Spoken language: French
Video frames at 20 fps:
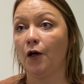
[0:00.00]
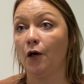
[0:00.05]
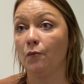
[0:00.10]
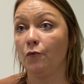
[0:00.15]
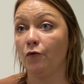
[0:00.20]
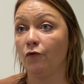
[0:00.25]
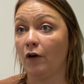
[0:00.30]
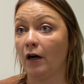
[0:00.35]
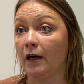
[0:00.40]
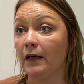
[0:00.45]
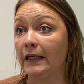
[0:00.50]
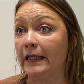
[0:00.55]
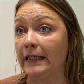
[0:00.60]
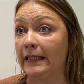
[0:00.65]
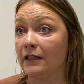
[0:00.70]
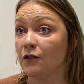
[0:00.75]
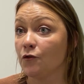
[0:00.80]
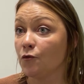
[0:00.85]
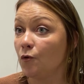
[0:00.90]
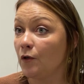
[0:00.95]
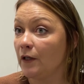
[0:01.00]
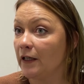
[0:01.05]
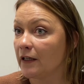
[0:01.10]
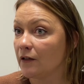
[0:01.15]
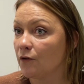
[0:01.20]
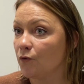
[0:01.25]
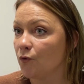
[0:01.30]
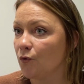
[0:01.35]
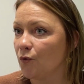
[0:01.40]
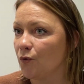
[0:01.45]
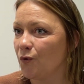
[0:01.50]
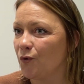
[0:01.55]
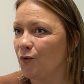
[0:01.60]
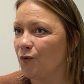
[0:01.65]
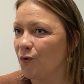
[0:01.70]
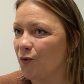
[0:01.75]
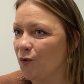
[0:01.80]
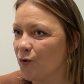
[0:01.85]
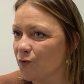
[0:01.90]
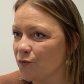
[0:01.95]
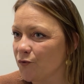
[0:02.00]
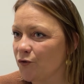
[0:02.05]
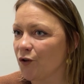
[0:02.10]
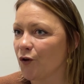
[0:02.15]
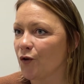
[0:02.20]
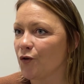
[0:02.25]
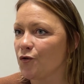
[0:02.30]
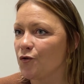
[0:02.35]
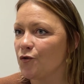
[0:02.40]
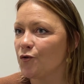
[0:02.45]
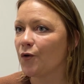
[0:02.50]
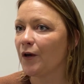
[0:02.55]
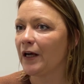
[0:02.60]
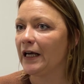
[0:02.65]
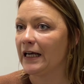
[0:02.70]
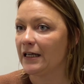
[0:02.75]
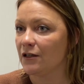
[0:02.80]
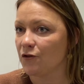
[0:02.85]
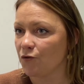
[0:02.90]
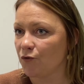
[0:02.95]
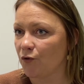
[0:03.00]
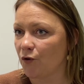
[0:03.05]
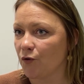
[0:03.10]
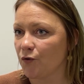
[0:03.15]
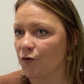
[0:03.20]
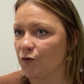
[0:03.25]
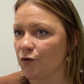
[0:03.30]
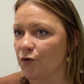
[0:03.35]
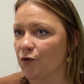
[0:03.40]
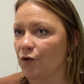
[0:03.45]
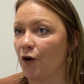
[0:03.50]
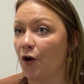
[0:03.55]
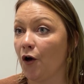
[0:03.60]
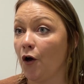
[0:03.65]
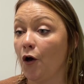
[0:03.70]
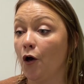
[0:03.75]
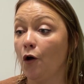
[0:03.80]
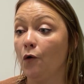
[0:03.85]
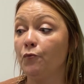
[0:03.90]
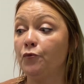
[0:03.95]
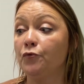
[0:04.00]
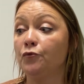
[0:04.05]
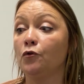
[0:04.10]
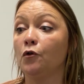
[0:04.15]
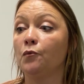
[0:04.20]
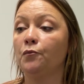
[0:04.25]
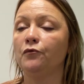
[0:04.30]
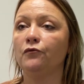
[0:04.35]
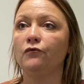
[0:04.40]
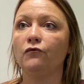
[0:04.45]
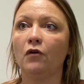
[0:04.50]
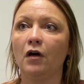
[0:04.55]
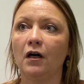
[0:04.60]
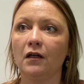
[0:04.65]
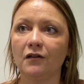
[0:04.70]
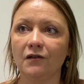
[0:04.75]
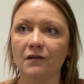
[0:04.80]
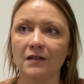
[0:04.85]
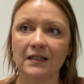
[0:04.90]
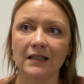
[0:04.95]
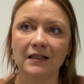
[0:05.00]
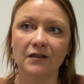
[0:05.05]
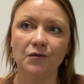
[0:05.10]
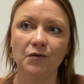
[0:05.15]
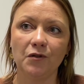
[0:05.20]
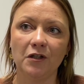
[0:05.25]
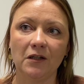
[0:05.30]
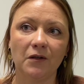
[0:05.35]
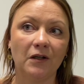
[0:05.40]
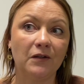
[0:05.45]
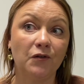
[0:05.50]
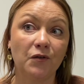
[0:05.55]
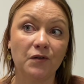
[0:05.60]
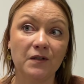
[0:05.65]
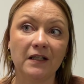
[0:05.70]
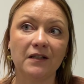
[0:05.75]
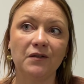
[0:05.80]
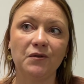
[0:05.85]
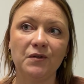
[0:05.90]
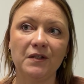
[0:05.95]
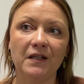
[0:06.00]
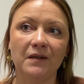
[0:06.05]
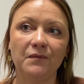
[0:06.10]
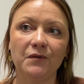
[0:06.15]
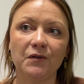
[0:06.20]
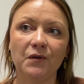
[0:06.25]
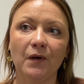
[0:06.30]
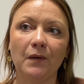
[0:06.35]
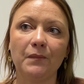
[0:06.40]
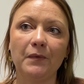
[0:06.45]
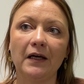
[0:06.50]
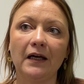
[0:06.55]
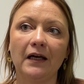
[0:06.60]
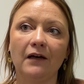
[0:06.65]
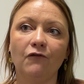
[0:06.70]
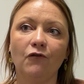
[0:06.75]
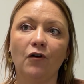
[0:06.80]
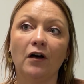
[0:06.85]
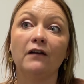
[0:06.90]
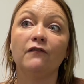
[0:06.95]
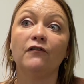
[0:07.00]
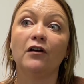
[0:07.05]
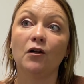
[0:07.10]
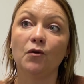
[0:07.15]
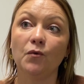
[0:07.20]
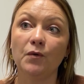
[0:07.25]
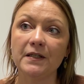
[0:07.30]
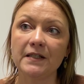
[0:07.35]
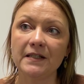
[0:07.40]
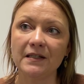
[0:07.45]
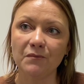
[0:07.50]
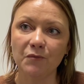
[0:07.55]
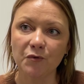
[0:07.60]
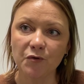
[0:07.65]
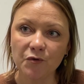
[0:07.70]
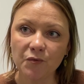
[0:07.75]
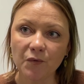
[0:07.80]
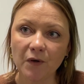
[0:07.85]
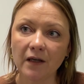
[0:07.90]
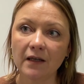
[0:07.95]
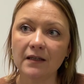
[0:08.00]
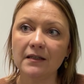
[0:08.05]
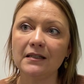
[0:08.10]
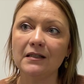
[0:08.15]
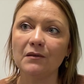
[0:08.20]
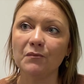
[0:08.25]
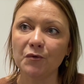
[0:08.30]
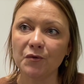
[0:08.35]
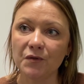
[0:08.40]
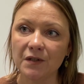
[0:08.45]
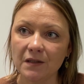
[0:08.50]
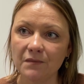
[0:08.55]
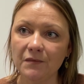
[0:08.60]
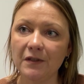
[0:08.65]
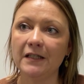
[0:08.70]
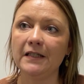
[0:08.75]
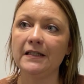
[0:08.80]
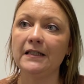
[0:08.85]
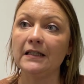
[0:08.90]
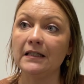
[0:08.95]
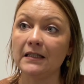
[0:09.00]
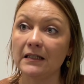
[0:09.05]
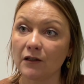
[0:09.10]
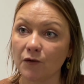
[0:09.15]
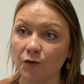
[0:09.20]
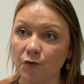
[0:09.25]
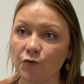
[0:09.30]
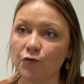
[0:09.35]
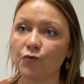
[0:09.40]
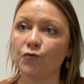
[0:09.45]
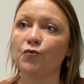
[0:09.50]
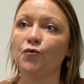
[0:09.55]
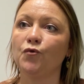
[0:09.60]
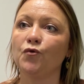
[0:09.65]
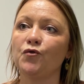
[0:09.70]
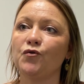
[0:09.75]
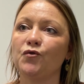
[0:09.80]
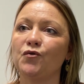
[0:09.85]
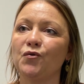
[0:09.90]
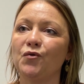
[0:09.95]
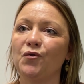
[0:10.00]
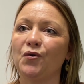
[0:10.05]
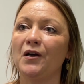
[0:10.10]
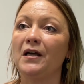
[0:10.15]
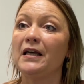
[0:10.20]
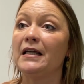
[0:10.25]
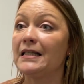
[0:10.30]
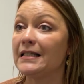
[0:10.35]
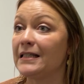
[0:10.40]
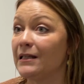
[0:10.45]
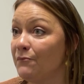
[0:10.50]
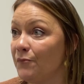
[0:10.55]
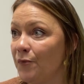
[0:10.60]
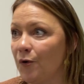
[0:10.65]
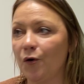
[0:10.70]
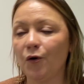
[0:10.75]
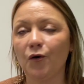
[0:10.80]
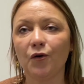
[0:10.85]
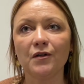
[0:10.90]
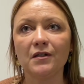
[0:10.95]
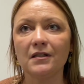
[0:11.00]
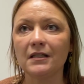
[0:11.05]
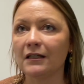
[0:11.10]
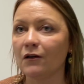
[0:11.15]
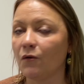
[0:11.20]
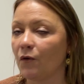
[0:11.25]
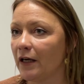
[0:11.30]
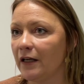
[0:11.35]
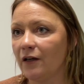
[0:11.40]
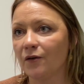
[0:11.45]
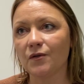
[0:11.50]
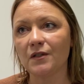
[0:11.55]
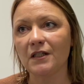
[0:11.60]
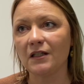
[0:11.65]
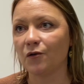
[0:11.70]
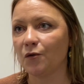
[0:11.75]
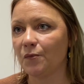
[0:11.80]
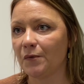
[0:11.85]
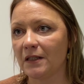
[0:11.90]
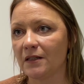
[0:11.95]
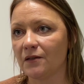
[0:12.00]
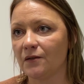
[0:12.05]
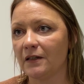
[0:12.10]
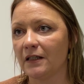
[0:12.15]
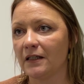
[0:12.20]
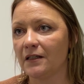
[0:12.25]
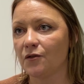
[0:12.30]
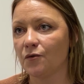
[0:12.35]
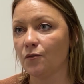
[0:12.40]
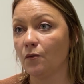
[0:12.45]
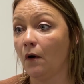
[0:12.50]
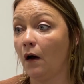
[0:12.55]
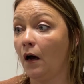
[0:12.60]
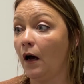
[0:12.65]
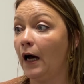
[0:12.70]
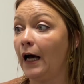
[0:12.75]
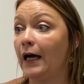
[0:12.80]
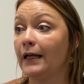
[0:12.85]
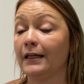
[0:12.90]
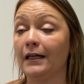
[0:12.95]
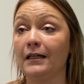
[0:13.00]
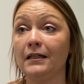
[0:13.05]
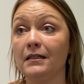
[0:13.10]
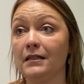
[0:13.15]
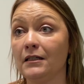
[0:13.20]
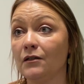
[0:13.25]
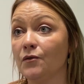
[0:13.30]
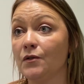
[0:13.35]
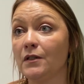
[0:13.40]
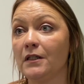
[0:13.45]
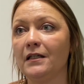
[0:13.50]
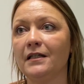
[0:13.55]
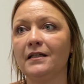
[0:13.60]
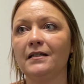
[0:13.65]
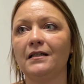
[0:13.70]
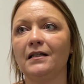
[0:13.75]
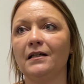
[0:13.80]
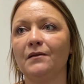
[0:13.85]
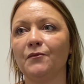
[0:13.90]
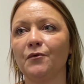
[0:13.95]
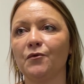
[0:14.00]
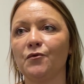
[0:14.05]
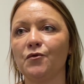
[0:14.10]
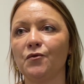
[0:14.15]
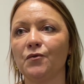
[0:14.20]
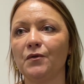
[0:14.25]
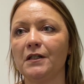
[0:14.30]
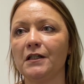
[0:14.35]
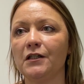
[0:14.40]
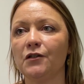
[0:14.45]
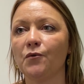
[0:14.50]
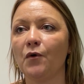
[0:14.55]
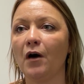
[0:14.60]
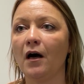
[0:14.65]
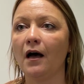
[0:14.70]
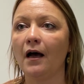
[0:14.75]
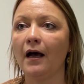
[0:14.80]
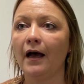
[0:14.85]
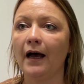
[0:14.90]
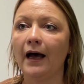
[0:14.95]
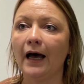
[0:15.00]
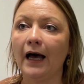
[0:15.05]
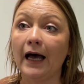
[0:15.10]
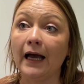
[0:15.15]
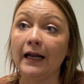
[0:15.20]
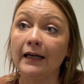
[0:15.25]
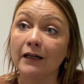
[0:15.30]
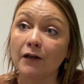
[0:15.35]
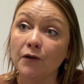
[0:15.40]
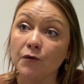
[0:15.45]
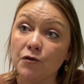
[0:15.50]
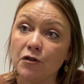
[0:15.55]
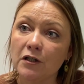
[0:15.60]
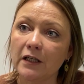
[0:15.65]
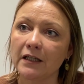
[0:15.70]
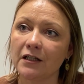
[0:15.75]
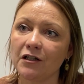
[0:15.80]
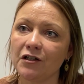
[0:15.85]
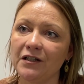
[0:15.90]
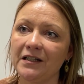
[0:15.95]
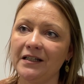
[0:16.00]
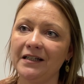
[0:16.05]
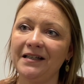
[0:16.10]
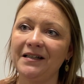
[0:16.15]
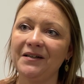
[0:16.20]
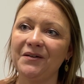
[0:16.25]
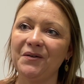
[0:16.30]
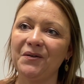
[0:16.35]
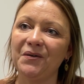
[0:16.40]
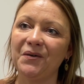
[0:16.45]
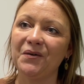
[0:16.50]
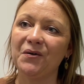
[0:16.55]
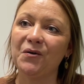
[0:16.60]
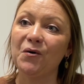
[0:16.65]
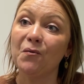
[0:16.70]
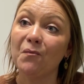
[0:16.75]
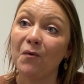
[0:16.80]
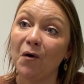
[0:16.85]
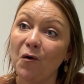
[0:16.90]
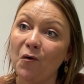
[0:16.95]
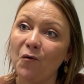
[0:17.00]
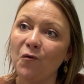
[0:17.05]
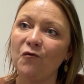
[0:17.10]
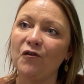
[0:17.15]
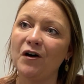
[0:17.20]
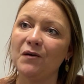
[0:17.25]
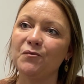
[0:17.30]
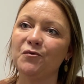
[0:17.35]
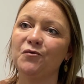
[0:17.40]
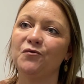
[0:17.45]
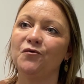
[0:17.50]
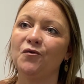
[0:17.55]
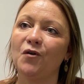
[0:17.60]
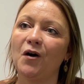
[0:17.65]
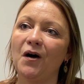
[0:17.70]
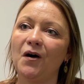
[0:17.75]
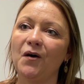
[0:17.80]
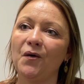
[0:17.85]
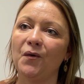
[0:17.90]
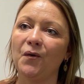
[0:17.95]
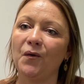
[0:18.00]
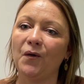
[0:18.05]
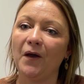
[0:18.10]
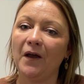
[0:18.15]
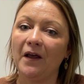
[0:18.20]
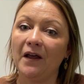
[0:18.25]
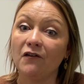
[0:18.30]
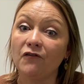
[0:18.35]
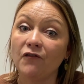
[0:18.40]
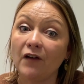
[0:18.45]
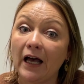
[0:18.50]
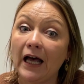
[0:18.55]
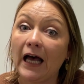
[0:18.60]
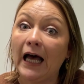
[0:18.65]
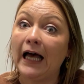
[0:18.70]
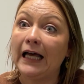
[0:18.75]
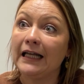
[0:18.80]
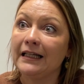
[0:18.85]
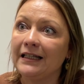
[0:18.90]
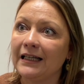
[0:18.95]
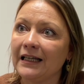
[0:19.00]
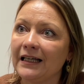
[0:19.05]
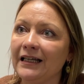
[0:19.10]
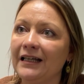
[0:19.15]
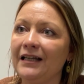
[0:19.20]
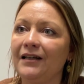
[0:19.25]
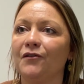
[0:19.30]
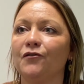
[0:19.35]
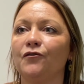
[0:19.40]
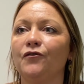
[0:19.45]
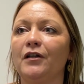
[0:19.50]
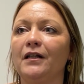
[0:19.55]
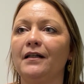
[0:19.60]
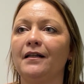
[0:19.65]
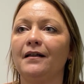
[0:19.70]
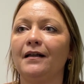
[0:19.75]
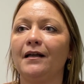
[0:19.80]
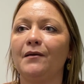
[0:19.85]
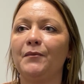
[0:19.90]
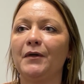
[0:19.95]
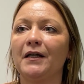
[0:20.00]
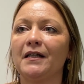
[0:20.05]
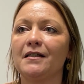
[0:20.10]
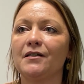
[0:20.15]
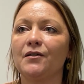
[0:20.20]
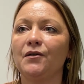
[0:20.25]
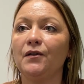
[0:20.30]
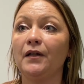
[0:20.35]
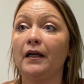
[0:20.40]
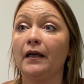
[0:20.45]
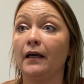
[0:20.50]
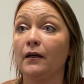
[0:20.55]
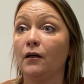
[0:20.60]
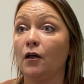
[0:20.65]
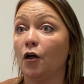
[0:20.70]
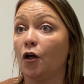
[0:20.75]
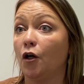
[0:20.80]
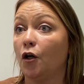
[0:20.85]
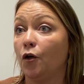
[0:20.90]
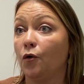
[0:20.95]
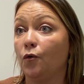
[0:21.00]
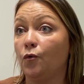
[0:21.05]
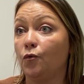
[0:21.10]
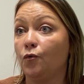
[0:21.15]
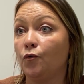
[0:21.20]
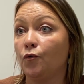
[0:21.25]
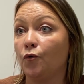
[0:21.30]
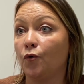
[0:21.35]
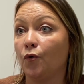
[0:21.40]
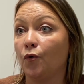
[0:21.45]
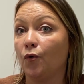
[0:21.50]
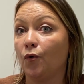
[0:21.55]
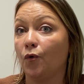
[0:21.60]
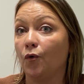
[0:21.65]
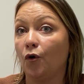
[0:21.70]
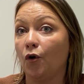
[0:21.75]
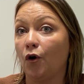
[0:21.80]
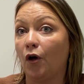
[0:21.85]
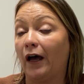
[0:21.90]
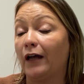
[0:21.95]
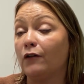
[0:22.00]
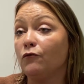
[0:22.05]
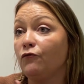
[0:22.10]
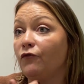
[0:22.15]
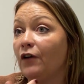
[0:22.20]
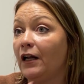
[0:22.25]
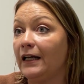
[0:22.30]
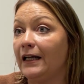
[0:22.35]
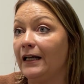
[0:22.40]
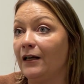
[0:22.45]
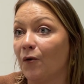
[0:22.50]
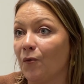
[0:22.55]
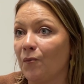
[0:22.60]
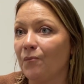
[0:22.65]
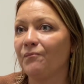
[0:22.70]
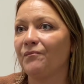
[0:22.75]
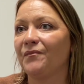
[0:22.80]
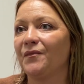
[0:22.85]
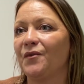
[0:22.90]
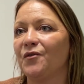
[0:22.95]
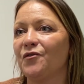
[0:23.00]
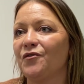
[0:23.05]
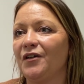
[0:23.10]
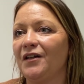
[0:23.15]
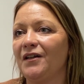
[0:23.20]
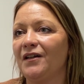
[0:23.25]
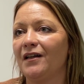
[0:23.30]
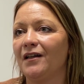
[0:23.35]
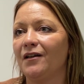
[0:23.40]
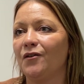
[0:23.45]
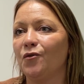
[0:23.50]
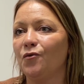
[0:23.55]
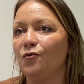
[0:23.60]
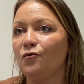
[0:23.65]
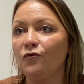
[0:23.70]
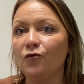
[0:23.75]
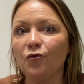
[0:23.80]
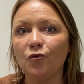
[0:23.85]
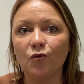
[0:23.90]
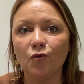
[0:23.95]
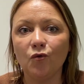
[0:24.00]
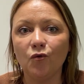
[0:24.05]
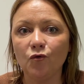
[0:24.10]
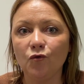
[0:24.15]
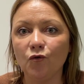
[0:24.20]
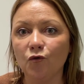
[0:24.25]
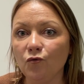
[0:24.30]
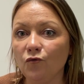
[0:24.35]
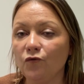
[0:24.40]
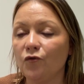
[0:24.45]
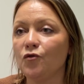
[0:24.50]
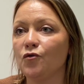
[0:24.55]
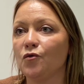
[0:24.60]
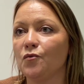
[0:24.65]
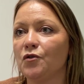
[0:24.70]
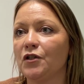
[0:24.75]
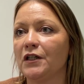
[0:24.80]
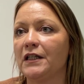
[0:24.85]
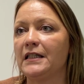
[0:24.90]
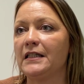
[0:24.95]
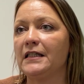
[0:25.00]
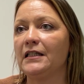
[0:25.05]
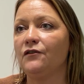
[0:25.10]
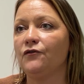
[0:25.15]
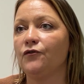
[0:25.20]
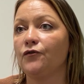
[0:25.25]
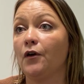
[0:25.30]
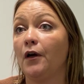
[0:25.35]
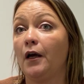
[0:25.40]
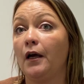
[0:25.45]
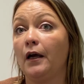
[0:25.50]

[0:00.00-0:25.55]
pouvoir créer ce lien de, confiance, de réassurance, pour pouvoir dans un, deuxième temps, après avoir évalué ses besoins, ses possibilités, ses ressources, ses peurs, ses croyances, ses représentations, analyser aussi les éléments de son histoire, aller rechercher euh, comment on va pouvoir euh, faire adhérer en fait la personne à une un nouvel élan en fait à de nouveaux, de nouveaux objectifs